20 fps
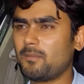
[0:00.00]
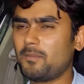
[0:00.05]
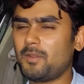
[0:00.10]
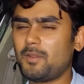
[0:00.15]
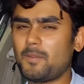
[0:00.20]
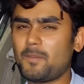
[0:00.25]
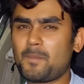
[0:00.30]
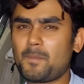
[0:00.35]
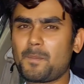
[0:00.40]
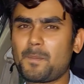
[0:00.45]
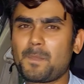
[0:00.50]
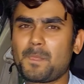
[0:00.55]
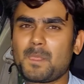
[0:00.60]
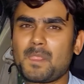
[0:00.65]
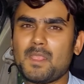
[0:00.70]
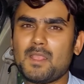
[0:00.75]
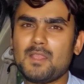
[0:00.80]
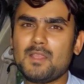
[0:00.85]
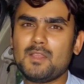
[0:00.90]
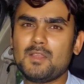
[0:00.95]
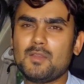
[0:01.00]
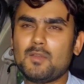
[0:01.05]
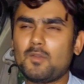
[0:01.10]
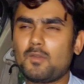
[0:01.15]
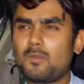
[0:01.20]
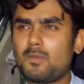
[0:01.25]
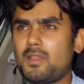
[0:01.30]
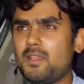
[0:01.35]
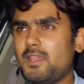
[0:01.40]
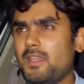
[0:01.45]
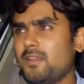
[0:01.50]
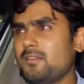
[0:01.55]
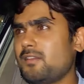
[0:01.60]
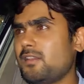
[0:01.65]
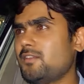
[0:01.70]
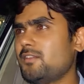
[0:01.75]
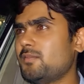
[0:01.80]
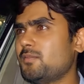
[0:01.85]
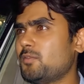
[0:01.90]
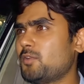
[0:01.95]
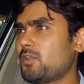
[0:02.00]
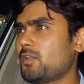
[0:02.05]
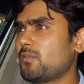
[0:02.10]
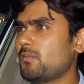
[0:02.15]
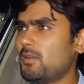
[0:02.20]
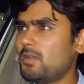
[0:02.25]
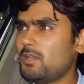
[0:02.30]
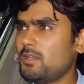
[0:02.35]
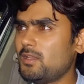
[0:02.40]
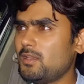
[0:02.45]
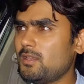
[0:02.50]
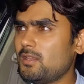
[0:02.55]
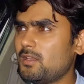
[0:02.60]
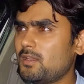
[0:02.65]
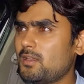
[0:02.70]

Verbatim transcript: में और भाई ऐसी ऐसी बुकिंग मिली